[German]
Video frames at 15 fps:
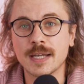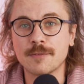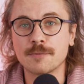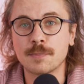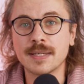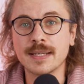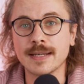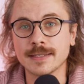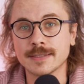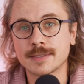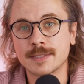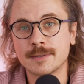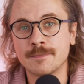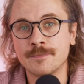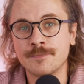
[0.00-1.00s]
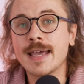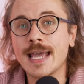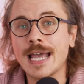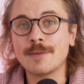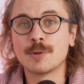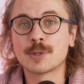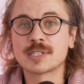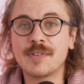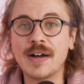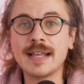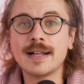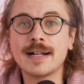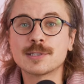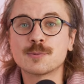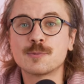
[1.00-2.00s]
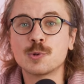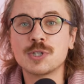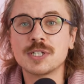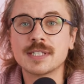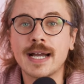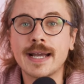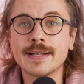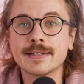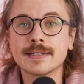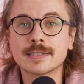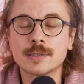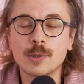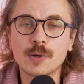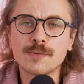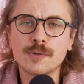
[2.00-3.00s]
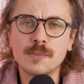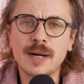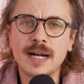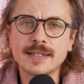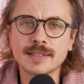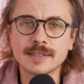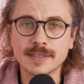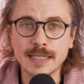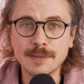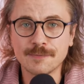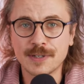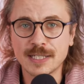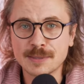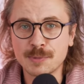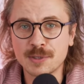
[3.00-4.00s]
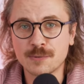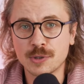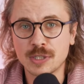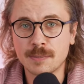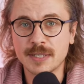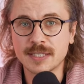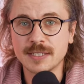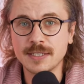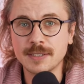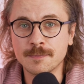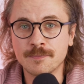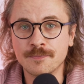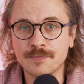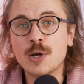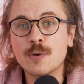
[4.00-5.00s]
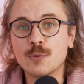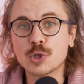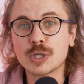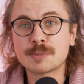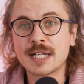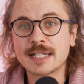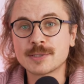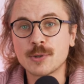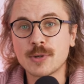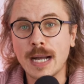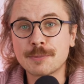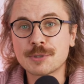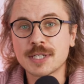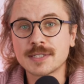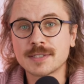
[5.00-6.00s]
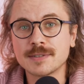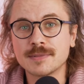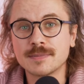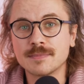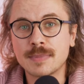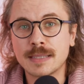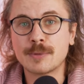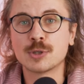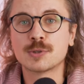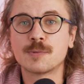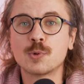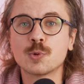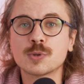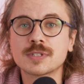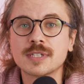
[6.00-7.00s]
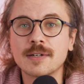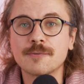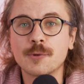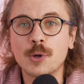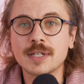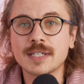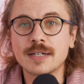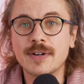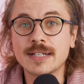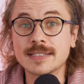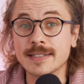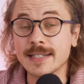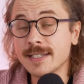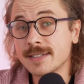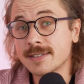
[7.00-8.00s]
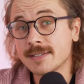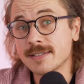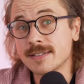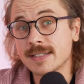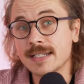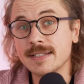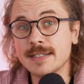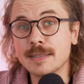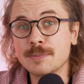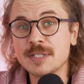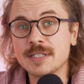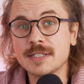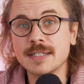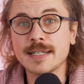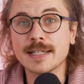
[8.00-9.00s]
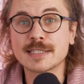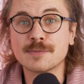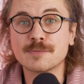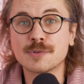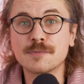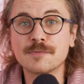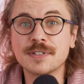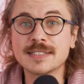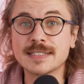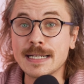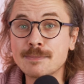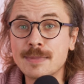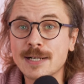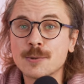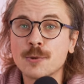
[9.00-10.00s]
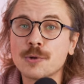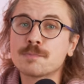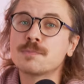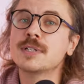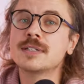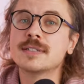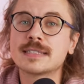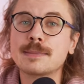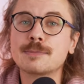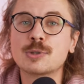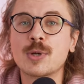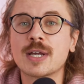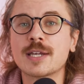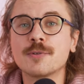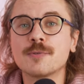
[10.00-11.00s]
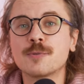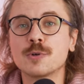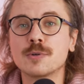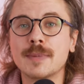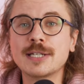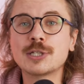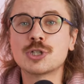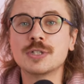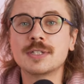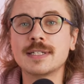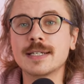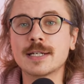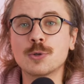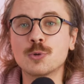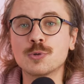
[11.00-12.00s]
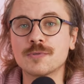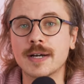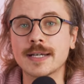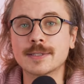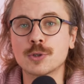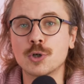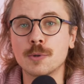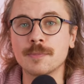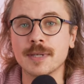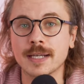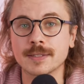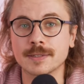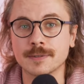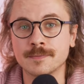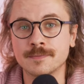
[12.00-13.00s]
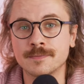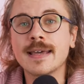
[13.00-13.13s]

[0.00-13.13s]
FPS. Flog 2, also Fujis eigenes Log-Format, ist ebenfalls mit von der Partie. Wo gibt es also noch Abstriche? Beim Autofokus erfreulicherweise nicht, denn hier bietet die XM5 dieselben Algorithmen samt Tracking für Menschen, Tiere und weitere Objekte.